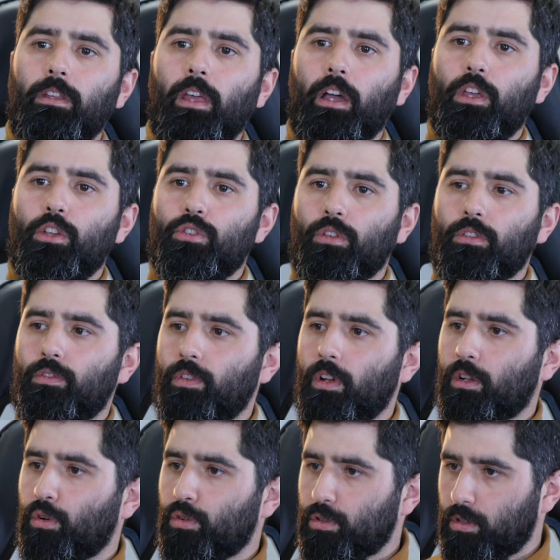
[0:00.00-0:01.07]
Jaki rząd
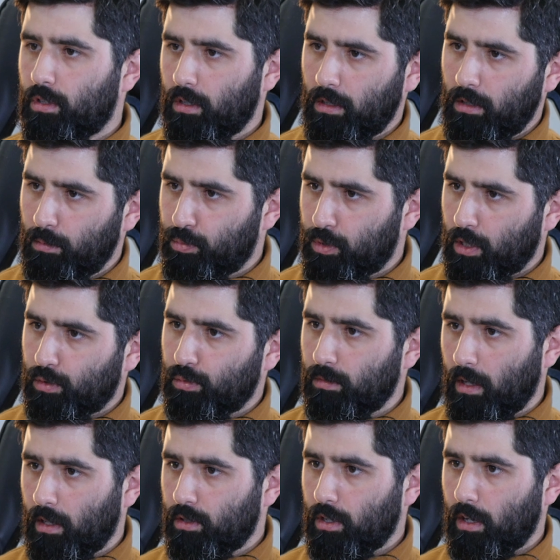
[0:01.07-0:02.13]
wielkości
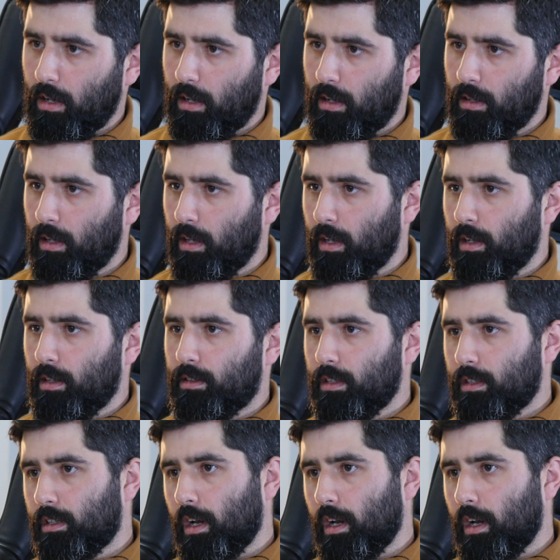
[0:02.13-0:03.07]
przesunięcia tych